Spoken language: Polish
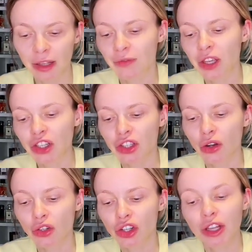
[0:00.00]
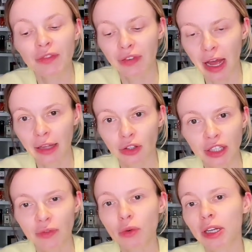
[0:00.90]
Prze wiecie co?
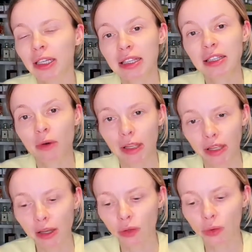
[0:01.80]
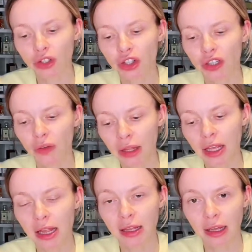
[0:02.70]
Śliwka to jest w ogóle taki składnik, który się
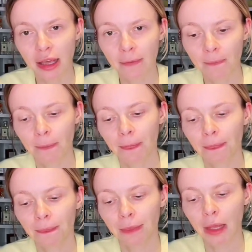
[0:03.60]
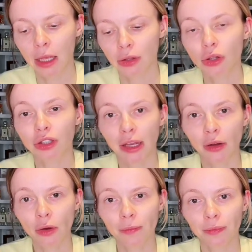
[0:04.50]
świetnie nadaje
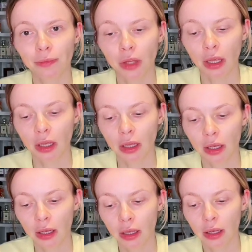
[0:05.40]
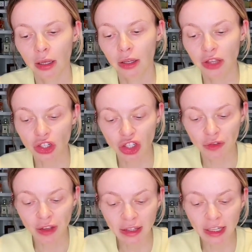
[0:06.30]
do tego, E,
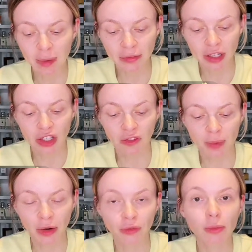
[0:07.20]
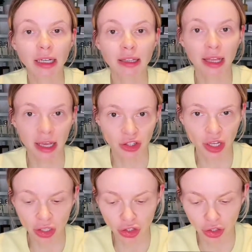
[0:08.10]
znaczy świetnie sprawdza się w perfumach na
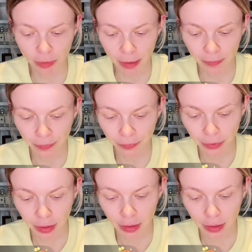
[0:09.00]
jesień i zimę.